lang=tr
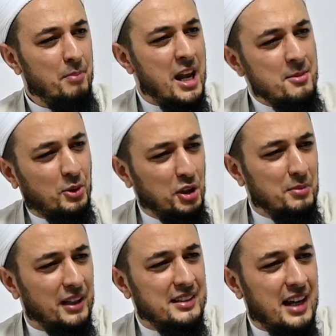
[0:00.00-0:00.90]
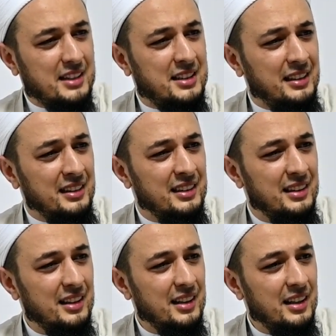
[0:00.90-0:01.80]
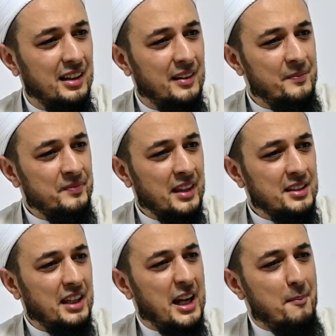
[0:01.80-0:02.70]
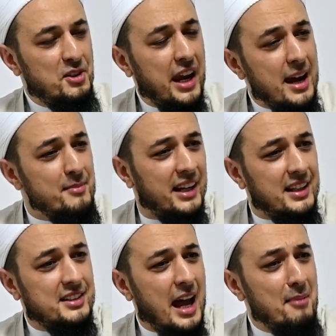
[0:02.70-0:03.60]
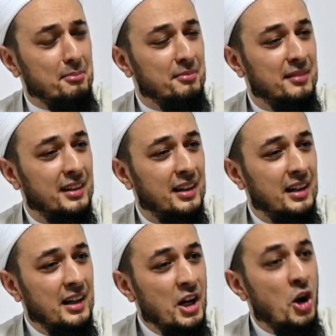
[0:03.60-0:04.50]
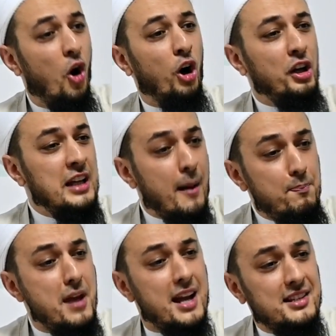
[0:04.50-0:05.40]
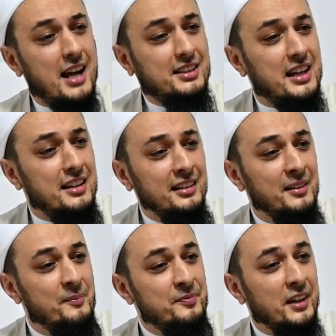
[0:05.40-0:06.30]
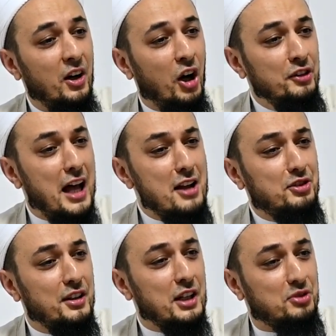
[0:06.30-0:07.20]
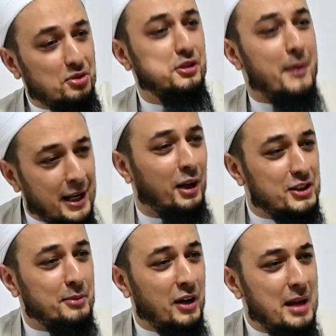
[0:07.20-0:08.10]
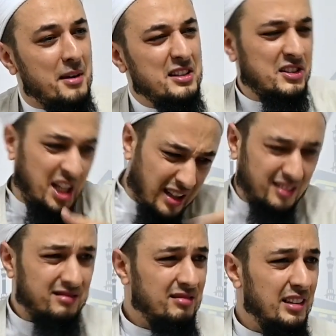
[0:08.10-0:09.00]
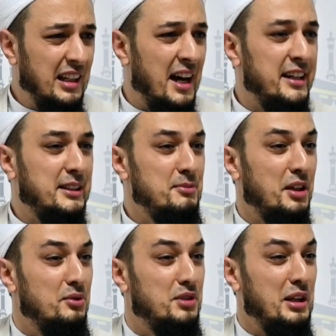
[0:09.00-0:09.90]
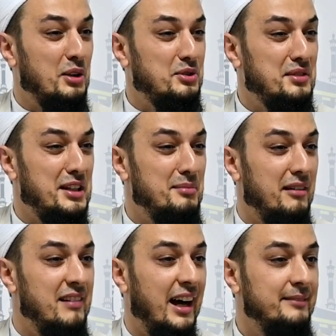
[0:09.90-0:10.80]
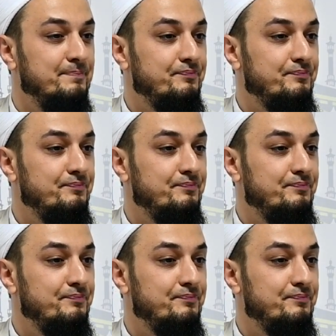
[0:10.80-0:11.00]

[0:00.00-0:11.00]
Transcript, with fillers: Benim kulum olacaksın. Sana bir şey emredeceğim. Onu yapmayacaksın. Ondan sonra suçlu ben olacağım öyle mi? Çık. Lanetim senin üzerine olsun dedim Mevla.